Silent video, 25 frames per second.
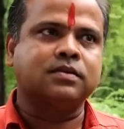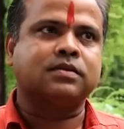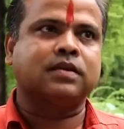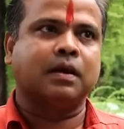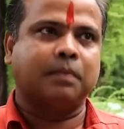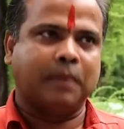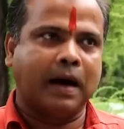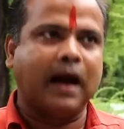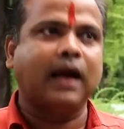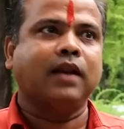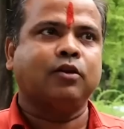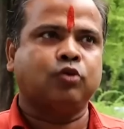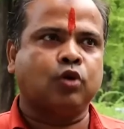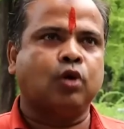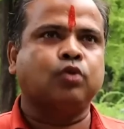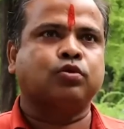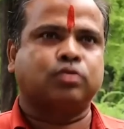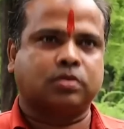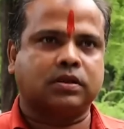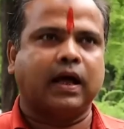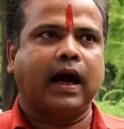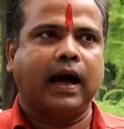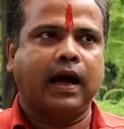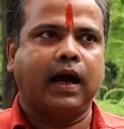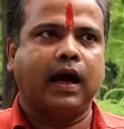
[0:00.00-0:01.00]
सवाल जो
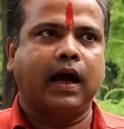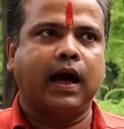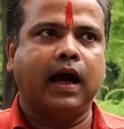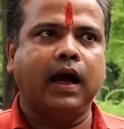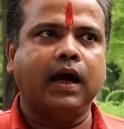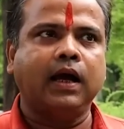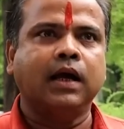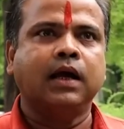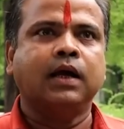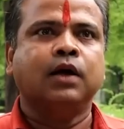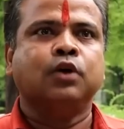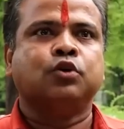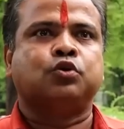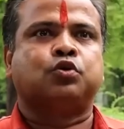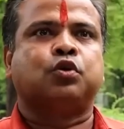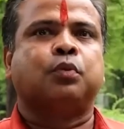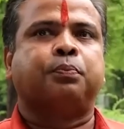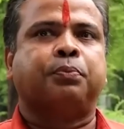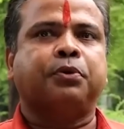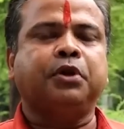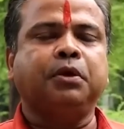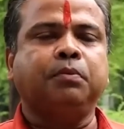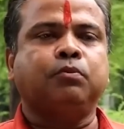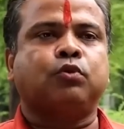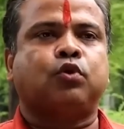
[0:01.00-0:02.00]
उठता है
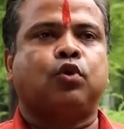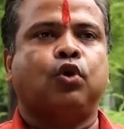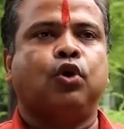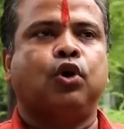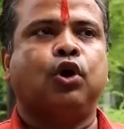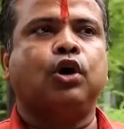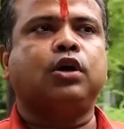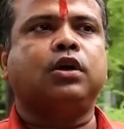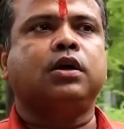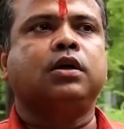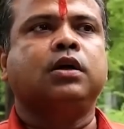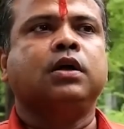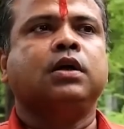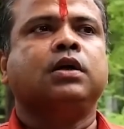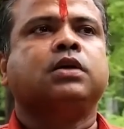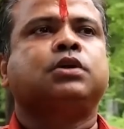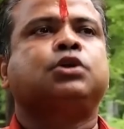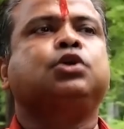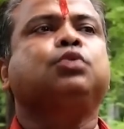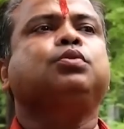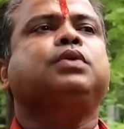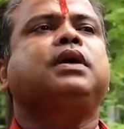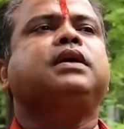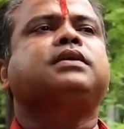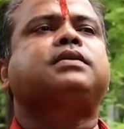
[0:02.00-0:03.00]
सुप्रीम कोर्ट
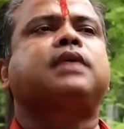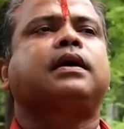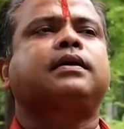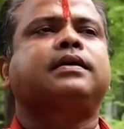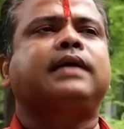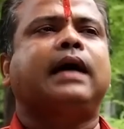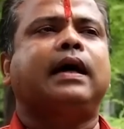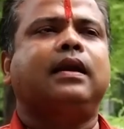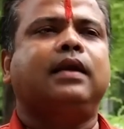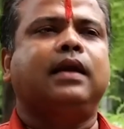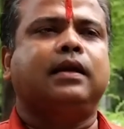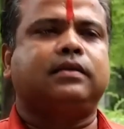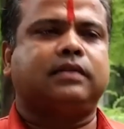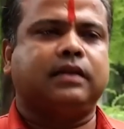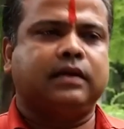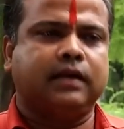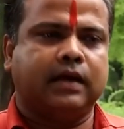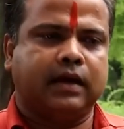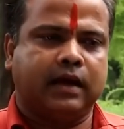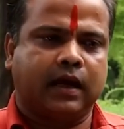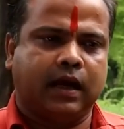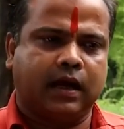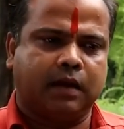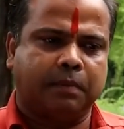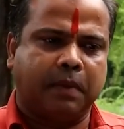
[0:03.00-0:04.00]
क्यों नहीं संज्ञान लेती
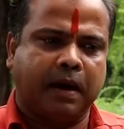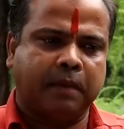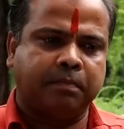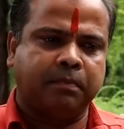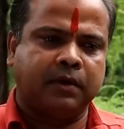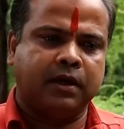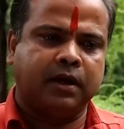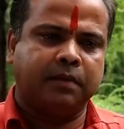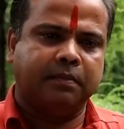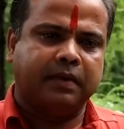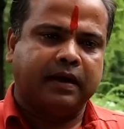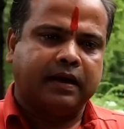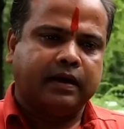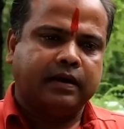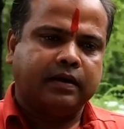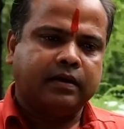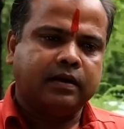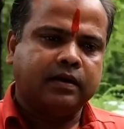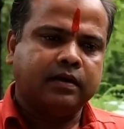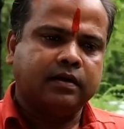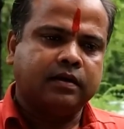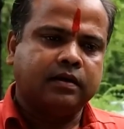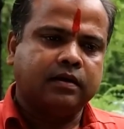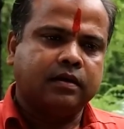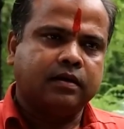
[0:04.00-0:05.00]
है हर मामले में
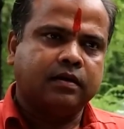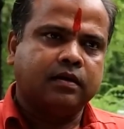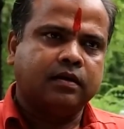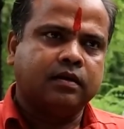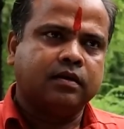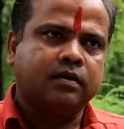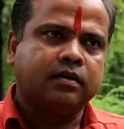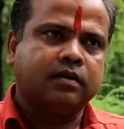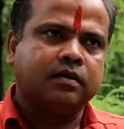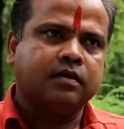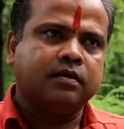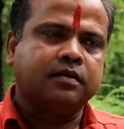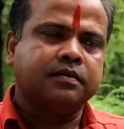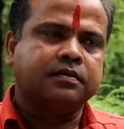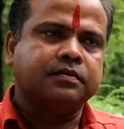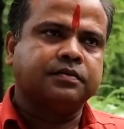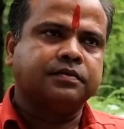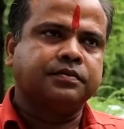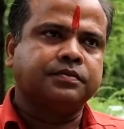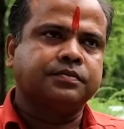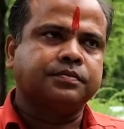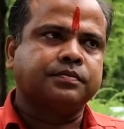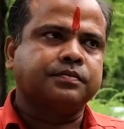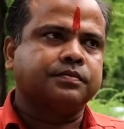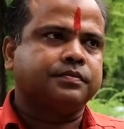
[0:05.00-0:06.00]
आप
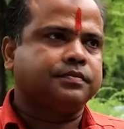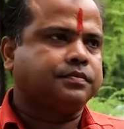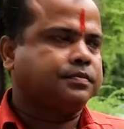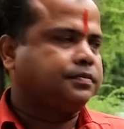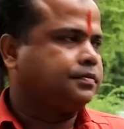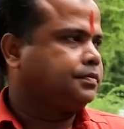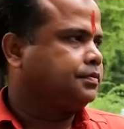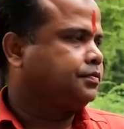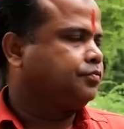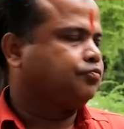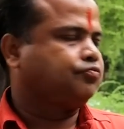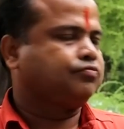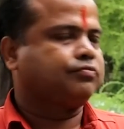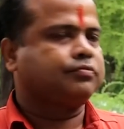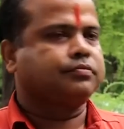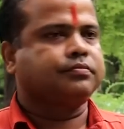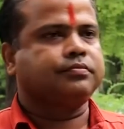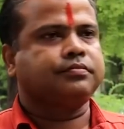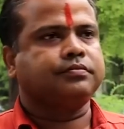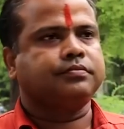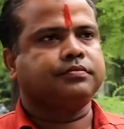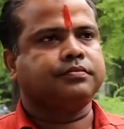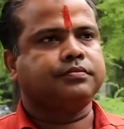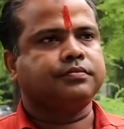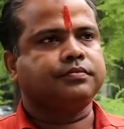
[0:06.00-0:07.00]
महंगाई को लेकर सवाल
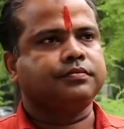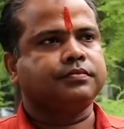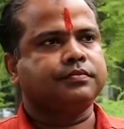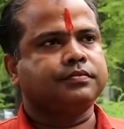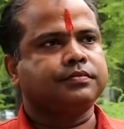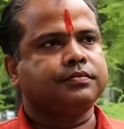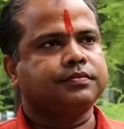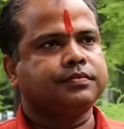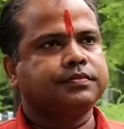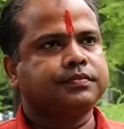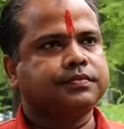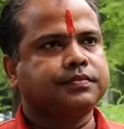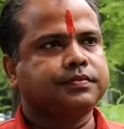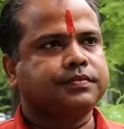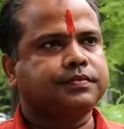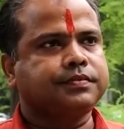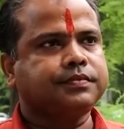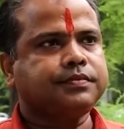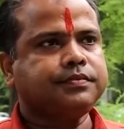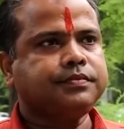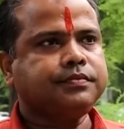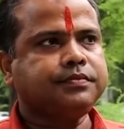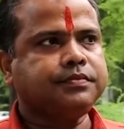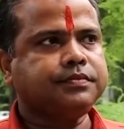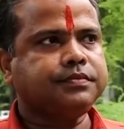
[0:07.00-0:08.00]
उठाते हैं टीवी कह रहा
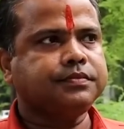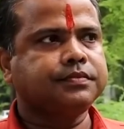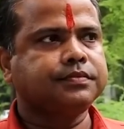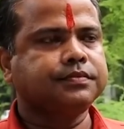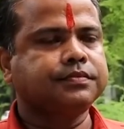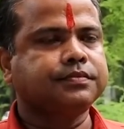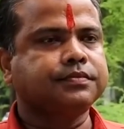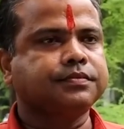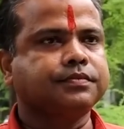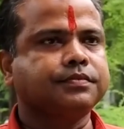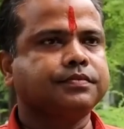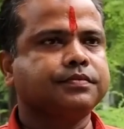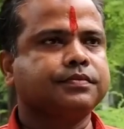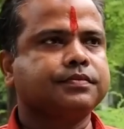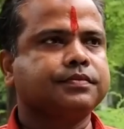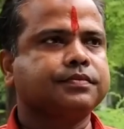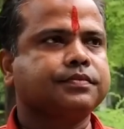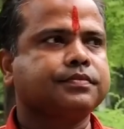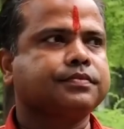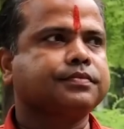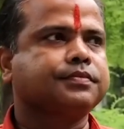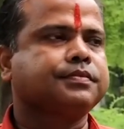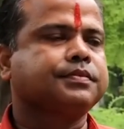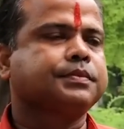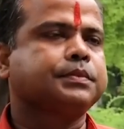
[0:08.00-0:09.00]
सबसे कम है पूरी दुनिया
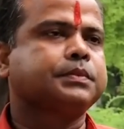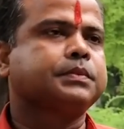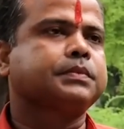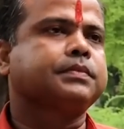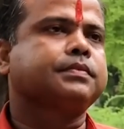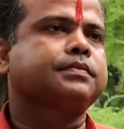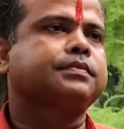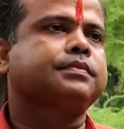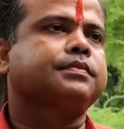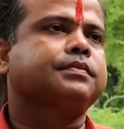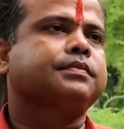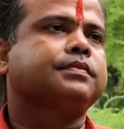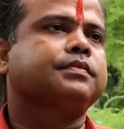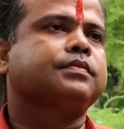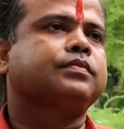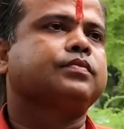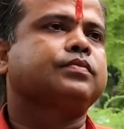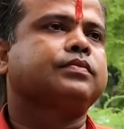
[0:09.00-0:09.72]
में भारत में महंगाई